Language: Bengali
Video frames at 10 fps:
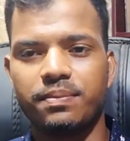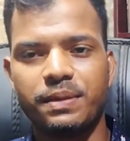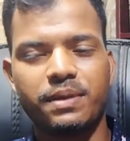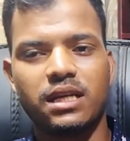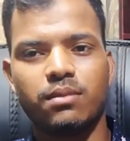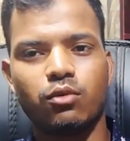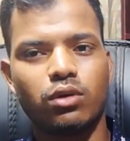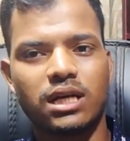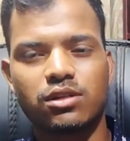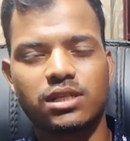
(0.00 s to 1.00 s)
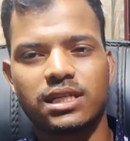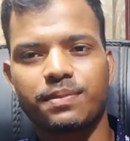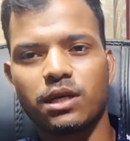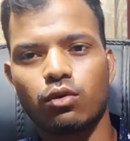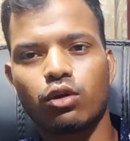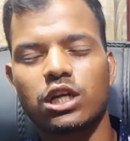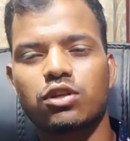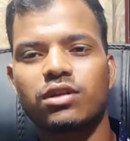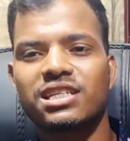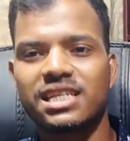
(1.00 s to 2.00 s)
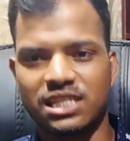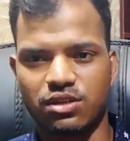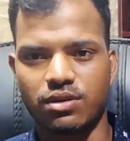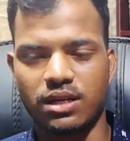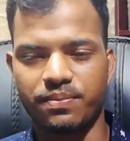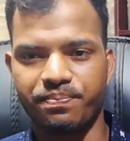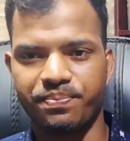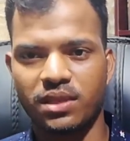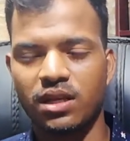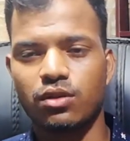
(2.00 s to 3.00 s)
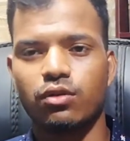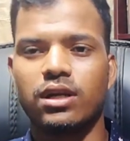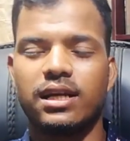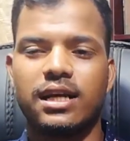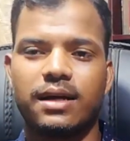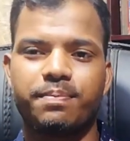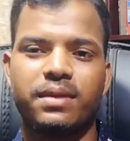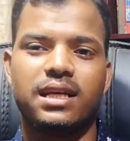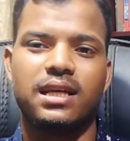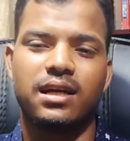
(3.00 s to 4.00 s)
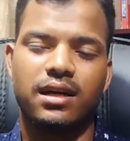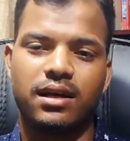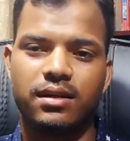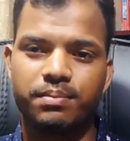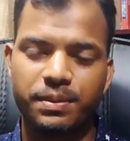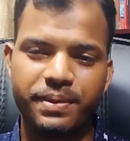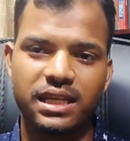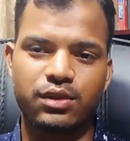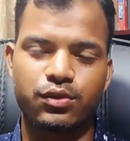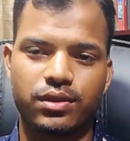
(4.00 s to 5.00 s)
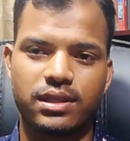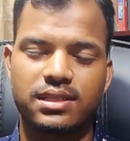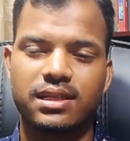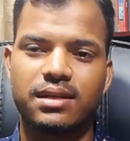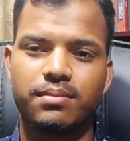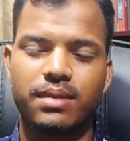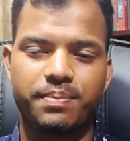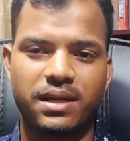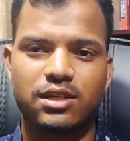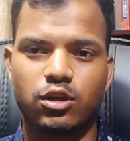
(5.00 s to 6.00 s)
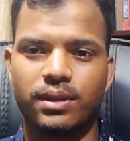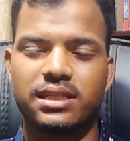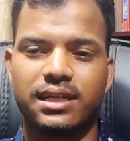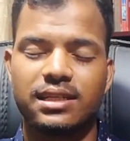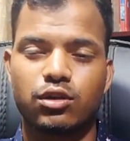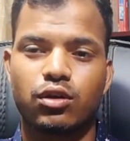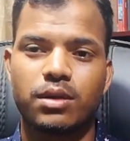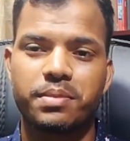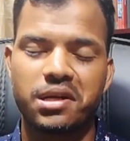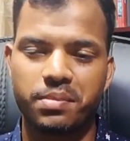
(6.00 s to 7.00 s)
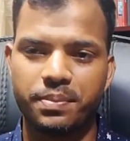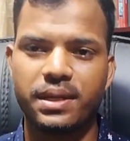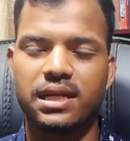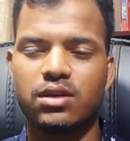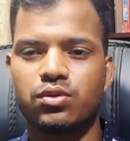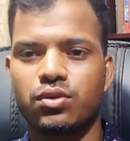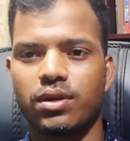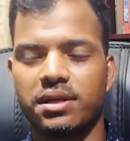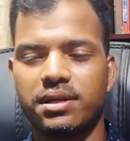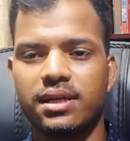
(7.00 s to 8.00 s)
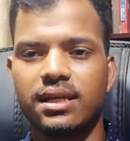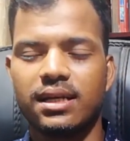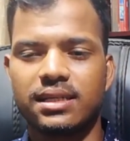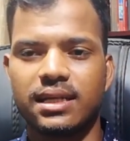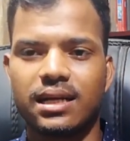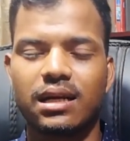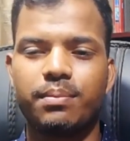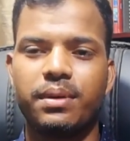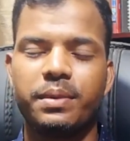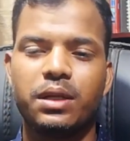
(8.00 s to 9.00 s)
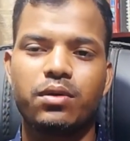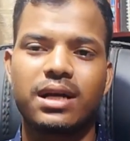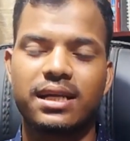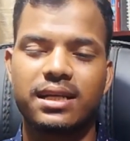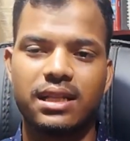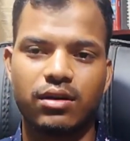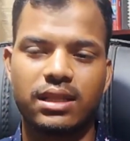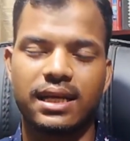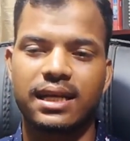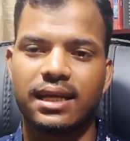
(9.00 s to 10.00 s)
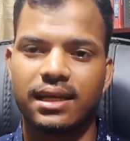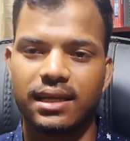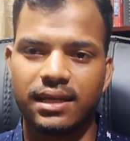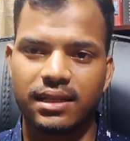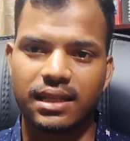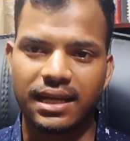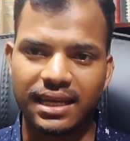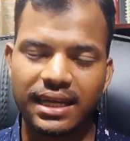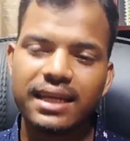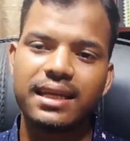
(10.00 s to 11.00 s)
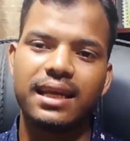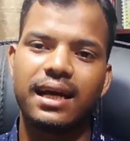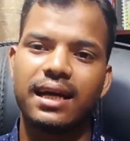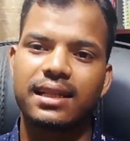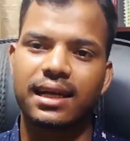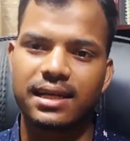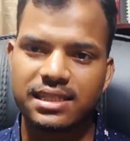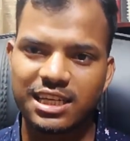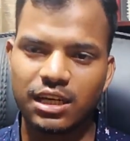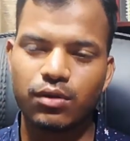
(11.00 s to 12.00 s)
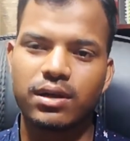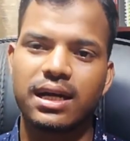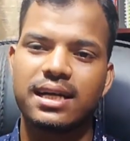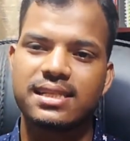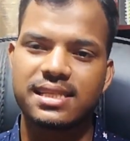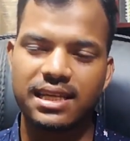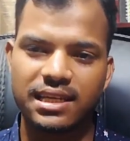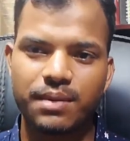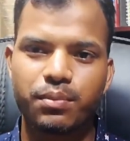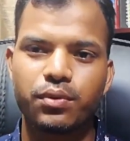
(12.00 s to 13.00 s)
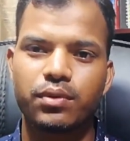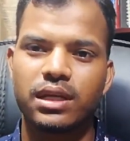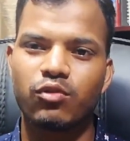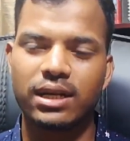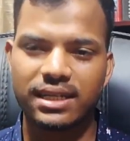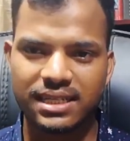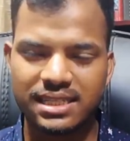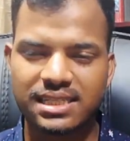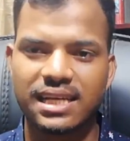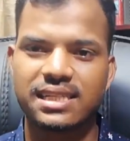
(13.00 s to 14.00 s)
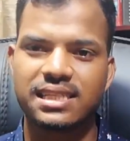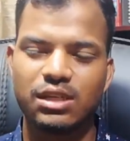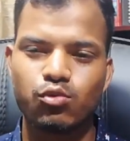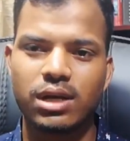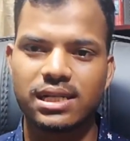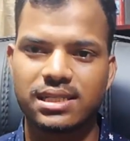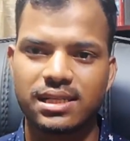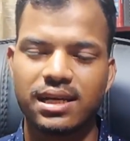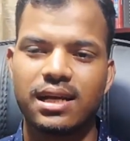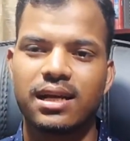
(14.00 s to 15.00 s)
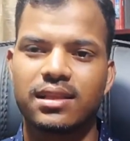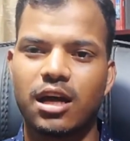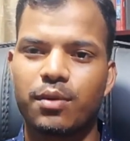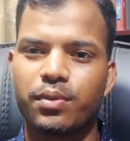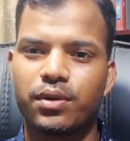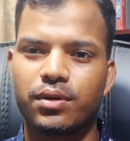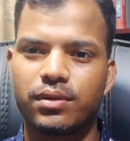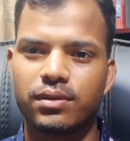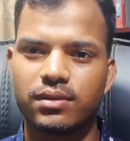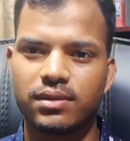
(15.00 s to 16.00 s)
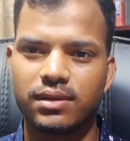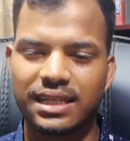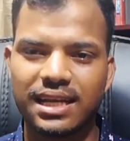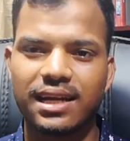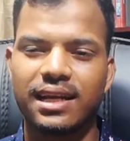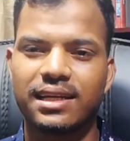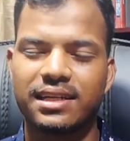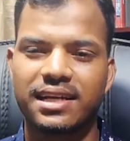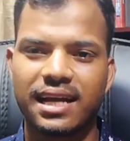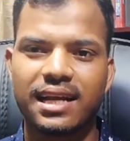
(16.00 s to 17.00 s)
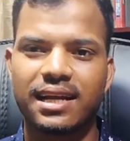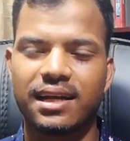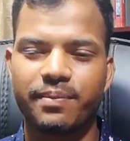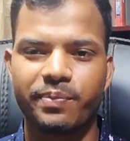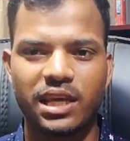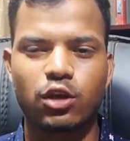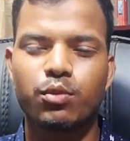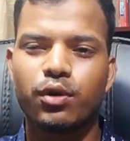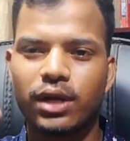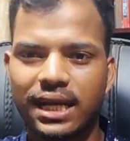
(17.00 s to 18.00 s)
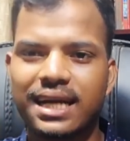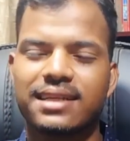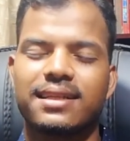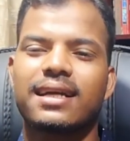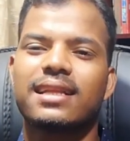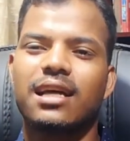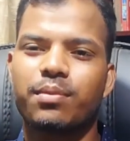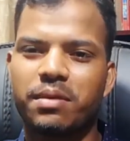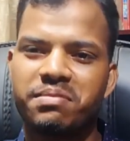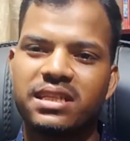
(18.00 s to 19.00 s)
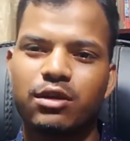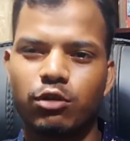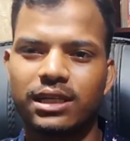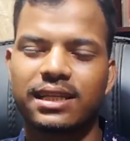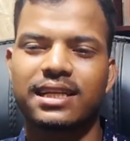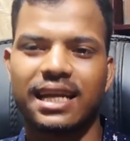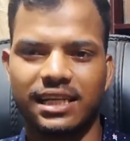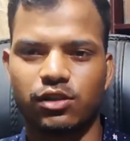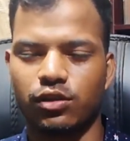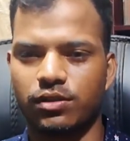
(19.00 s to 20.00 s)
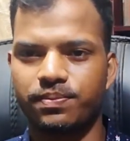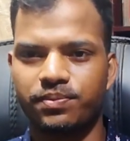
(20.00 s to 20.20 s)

বিপিএনের মূল কাজ হচ্ছে কি আপনার লোকেশনটা চেঞ্জ করা ধরেন আপনি বিপিএন করতেছেন বা আপনারা সবাই জানেন যখন আপনারা বিপিএনটা ইউজ করেন সেখানে বিভিন্ন কান্ট্রি দেওয়া থাকে থাকে ইন্ডিয়া থাকে শ্রীলঙ্কা সিঙ্গাপুর ইউনাইটেড স্টেটস ইউএস তারপর নেদারল্যান্ড কানাডা এরকম অনেক কান্ট্রি থাকে তারপর আপনি যে কোনো একটাতে কানেক্ট হন